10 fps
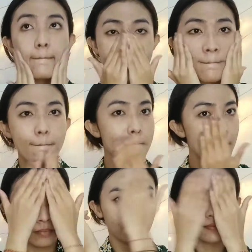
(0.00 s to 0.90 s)
Oh iya,
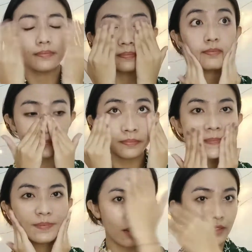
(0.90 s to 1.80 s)
sunscreen ini
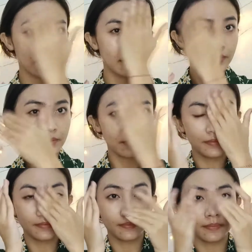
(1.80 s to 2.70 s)
juga ada
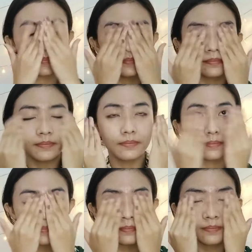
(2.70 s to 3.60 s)
sensasi dinginnya gitu
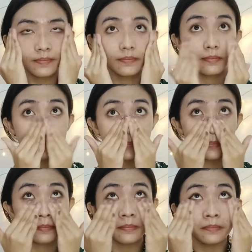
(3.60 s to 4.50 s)
waktu kita
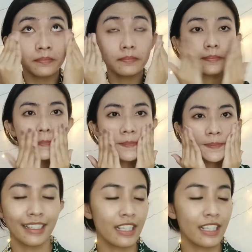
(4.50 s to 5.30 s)
aplikasikan ke kulit.